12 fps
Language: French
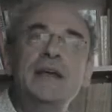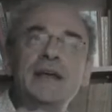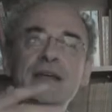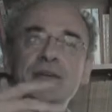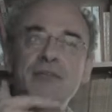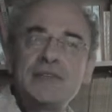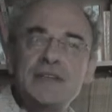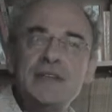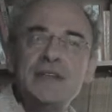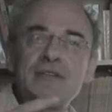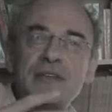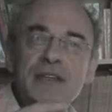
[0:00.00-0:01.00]
et
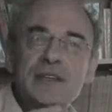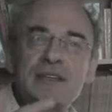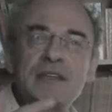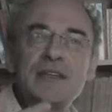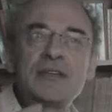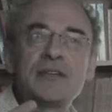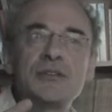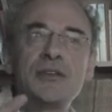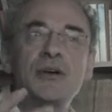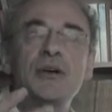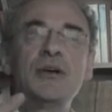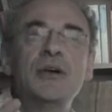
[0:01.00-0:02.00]
aussi une critique
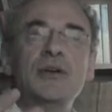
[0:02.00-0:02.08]
de,